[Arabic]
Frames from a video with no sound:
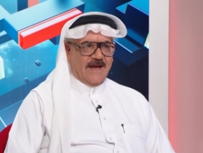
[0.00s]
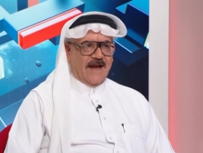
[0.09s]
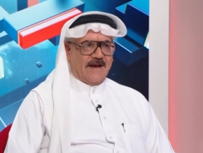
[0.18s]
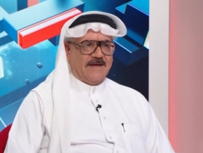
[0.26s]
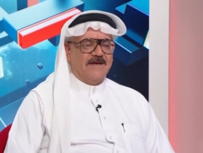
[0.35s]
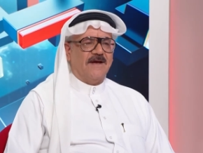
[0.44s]

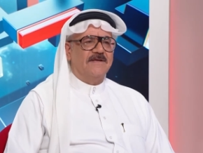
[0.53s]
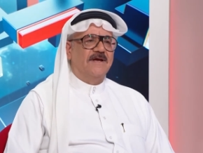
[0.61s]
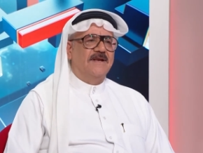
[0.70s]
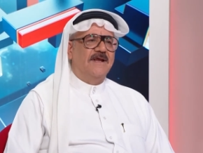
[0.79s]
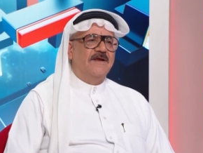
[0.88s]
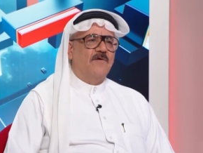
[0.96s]
حقيقة
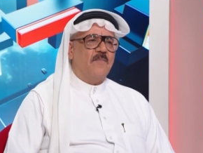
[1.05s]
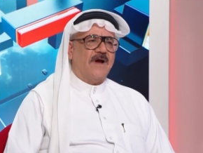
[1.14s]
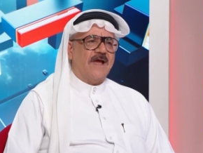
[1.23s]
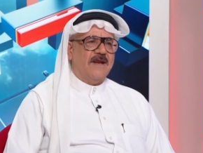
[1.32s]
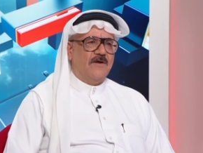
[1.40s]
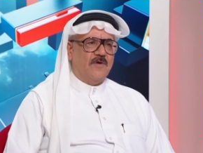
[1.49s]
لأن هم
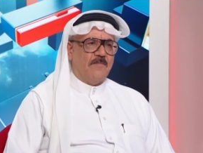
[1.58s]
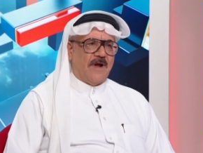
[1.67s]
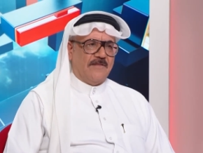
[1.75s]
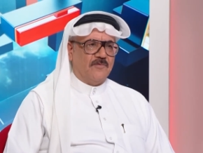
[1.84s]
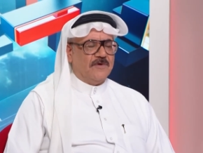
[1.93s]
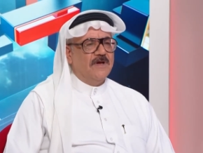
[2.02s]
كانوا
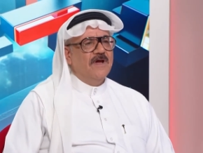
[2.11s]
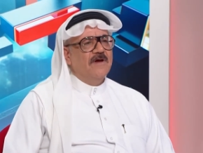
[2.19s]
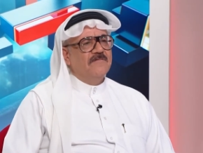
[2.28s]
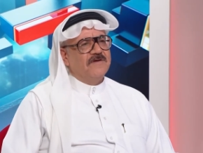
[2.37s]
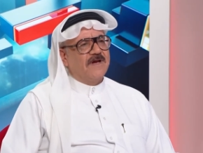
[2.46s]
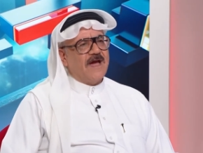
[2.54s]
يبحثون
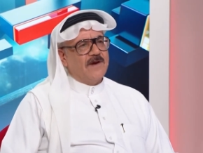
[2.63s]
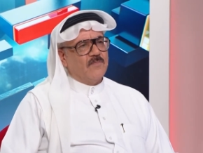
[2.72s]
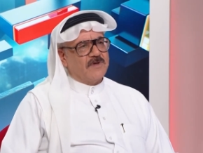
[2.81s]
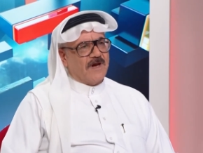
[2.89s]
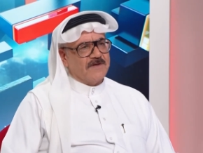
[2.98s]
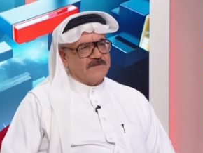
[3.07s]
في كان
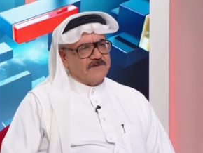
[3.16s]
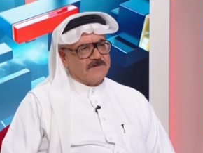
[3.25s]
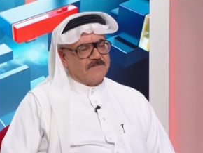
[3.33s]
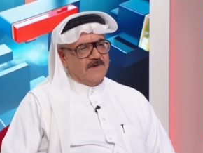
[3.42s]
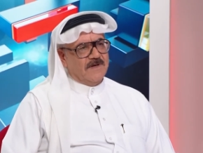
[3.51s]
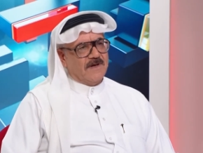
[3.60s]
متخصص
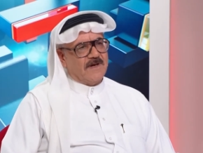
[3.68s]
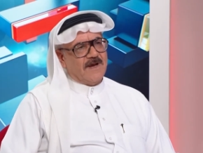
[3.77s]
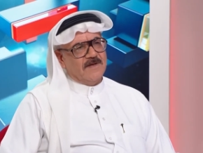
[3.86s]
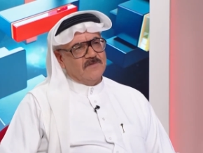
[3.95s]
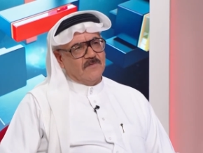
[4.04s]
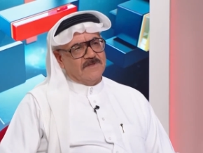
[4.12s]

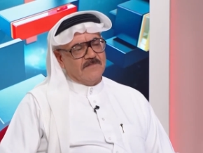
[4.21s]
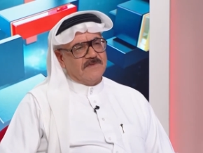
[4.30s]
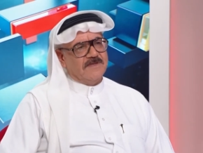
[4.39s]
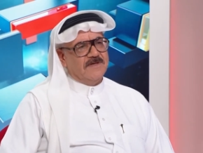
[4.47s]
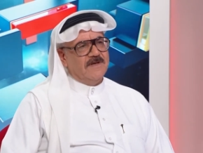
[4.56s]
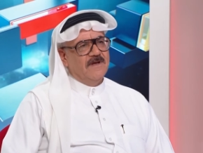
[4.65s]
بالإخراج
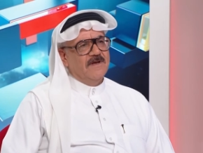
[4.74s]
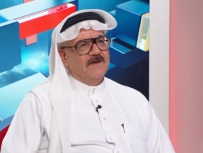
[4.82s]
والتمثيل